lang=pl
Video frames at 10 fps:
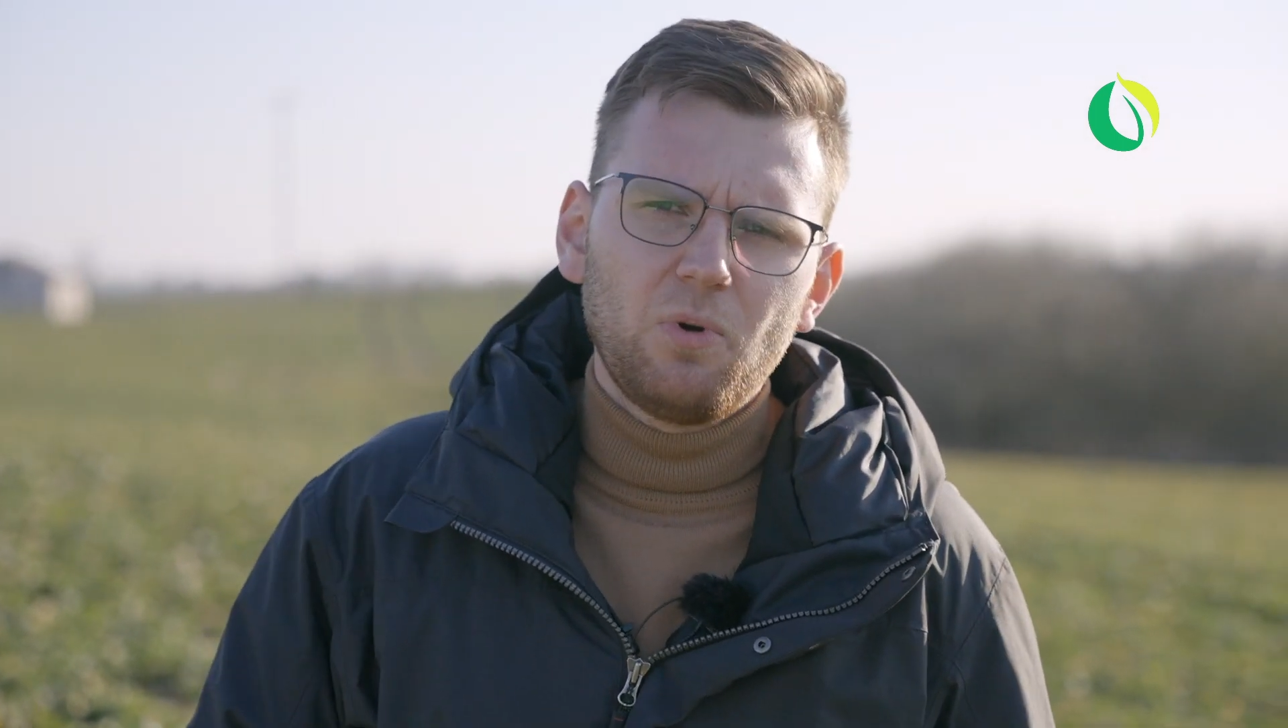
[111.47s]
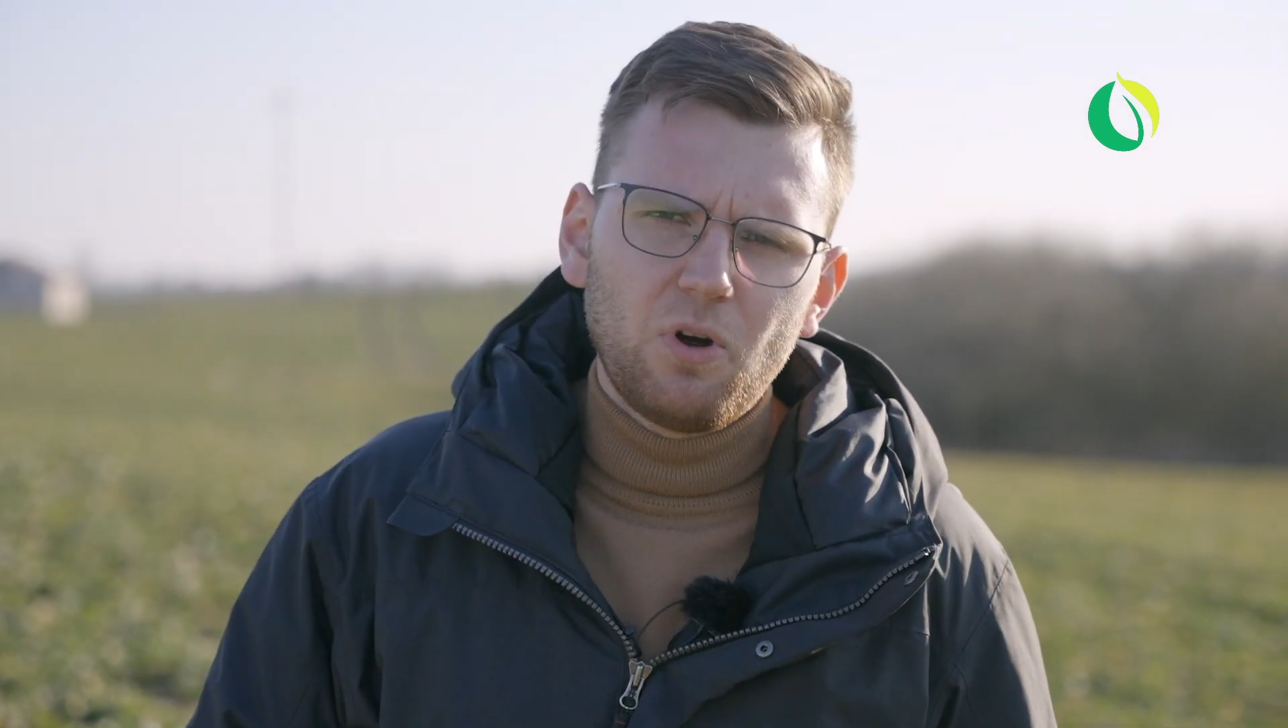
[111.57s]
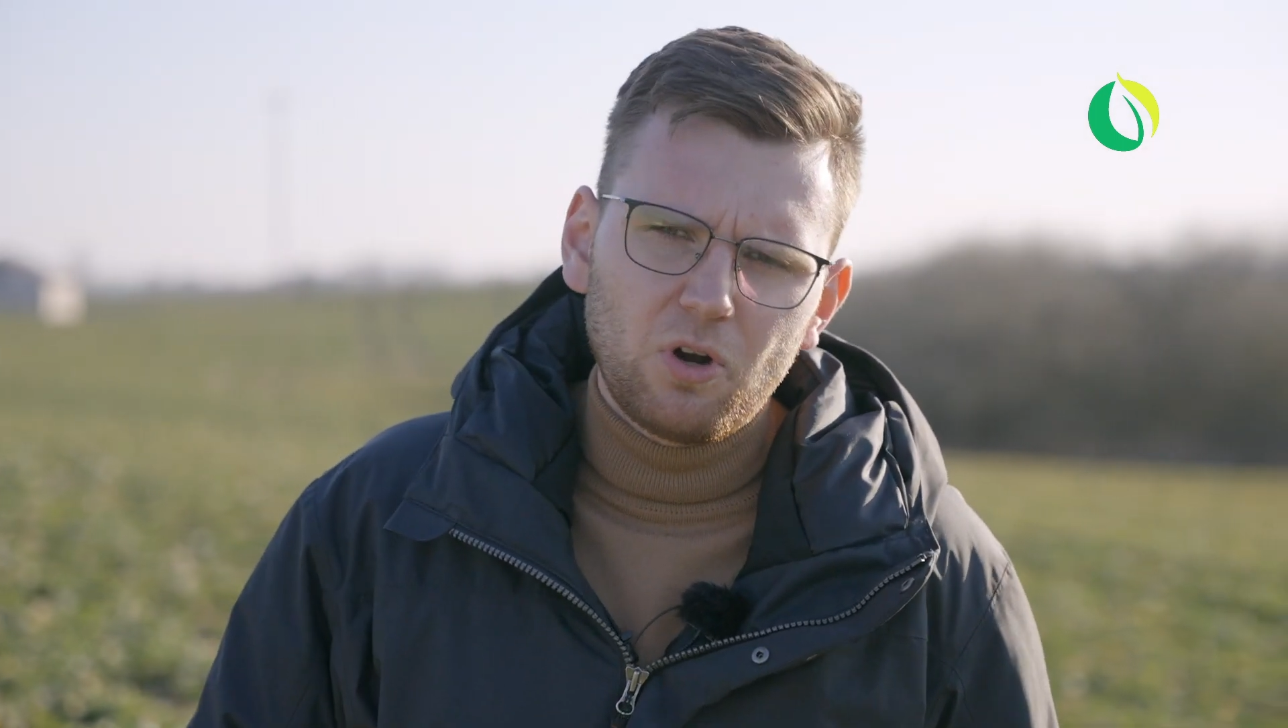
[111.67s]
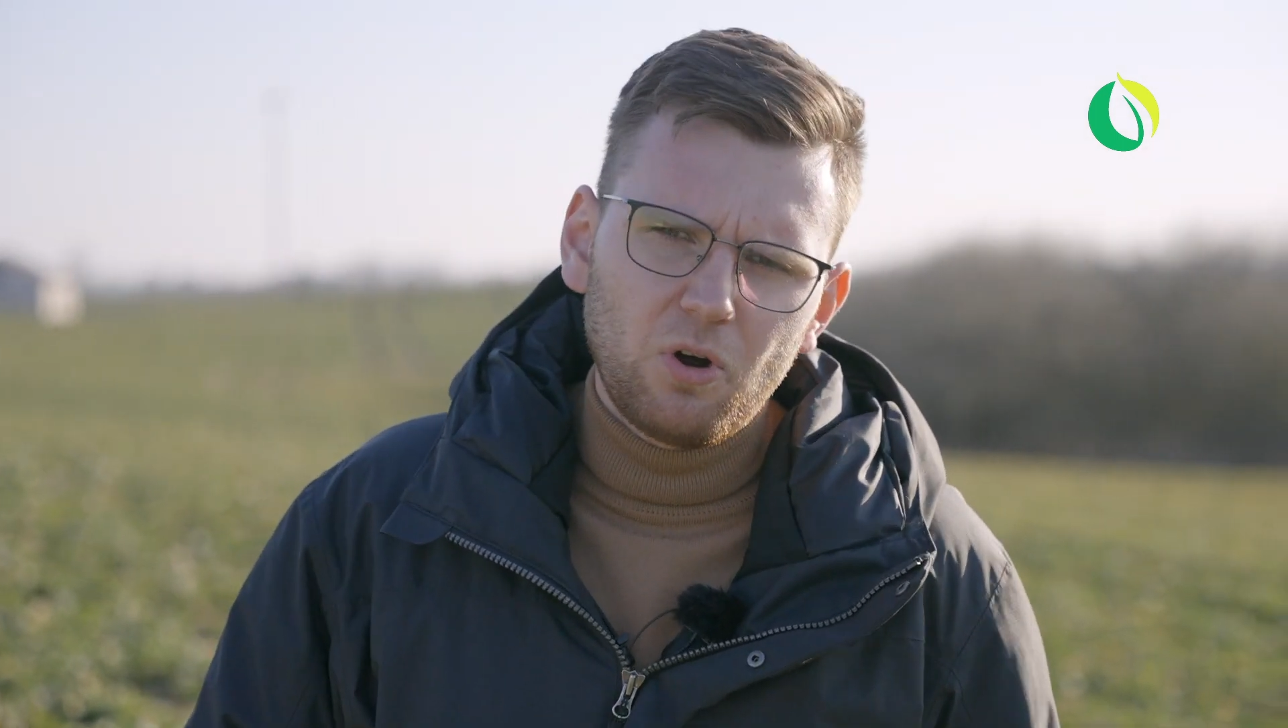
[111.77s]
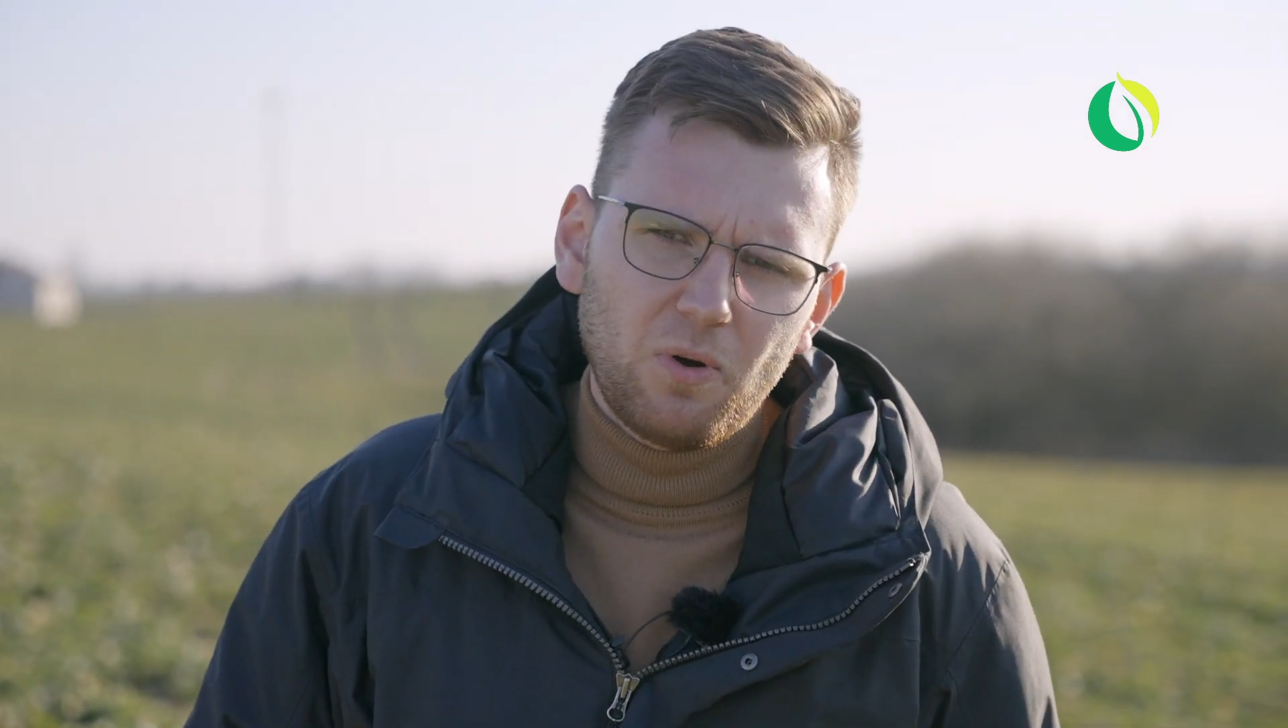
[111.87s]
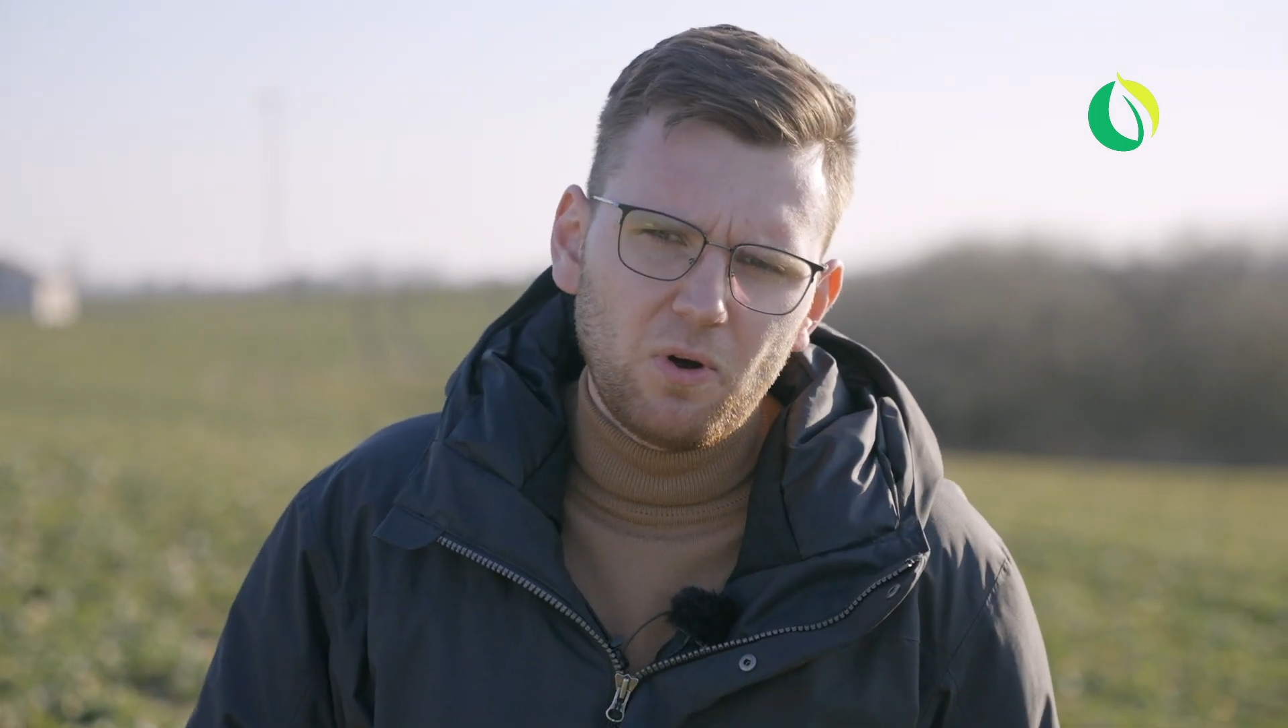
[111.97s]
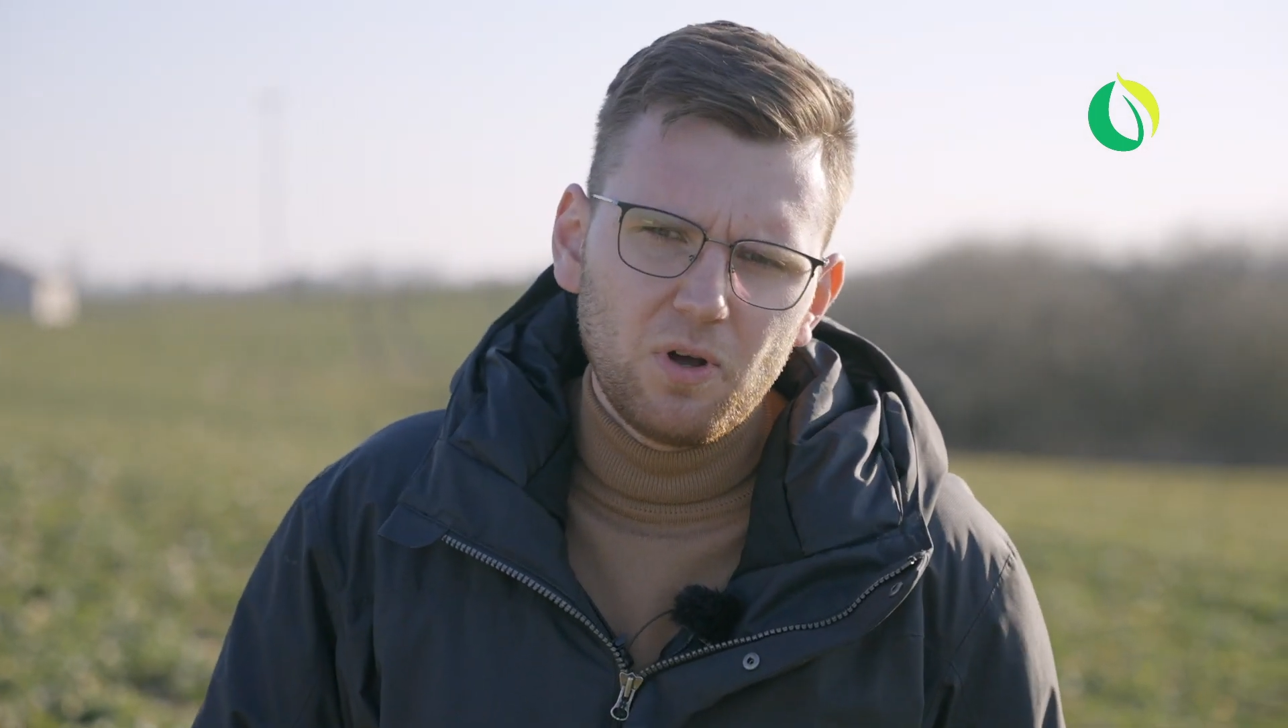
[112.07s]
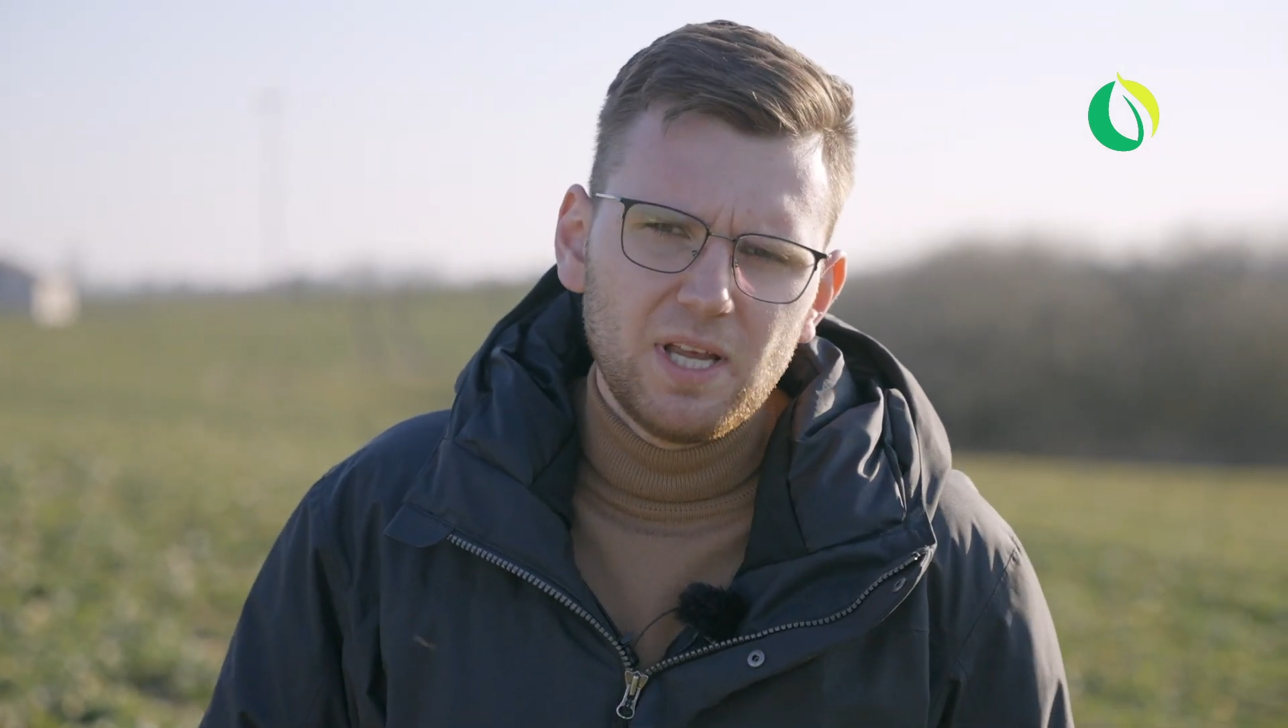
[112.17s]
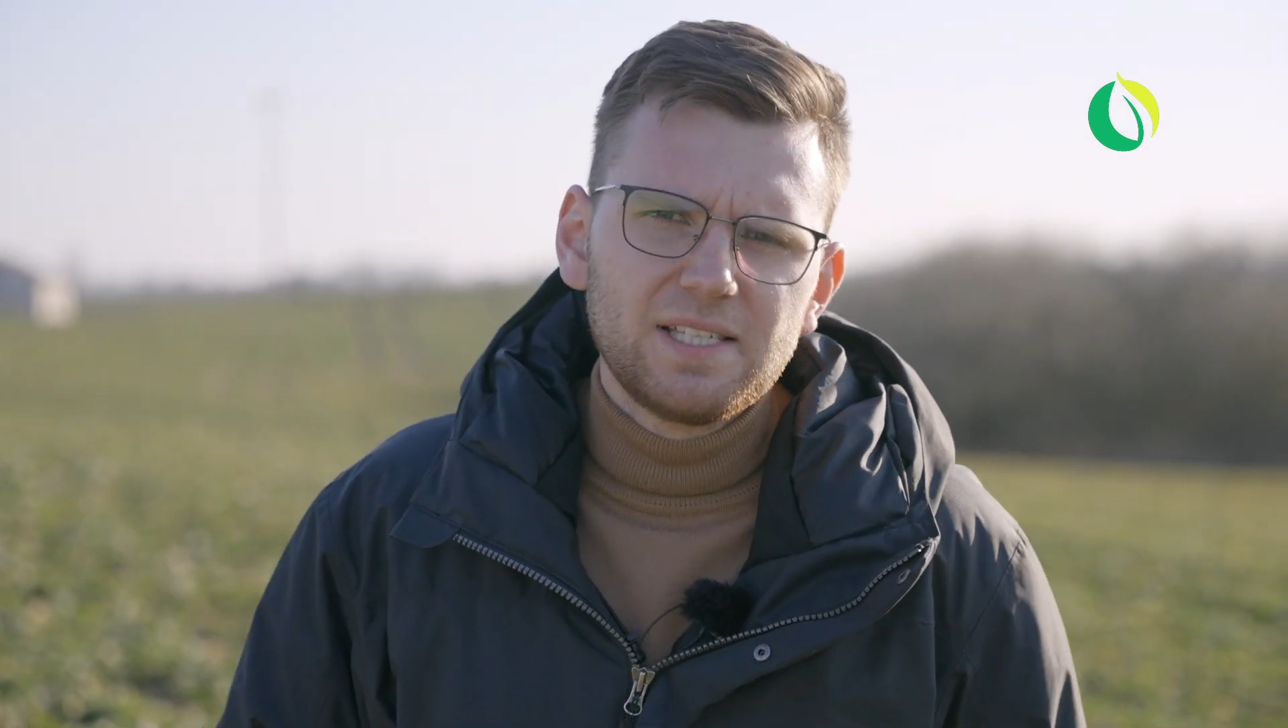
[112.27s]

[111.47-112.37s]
około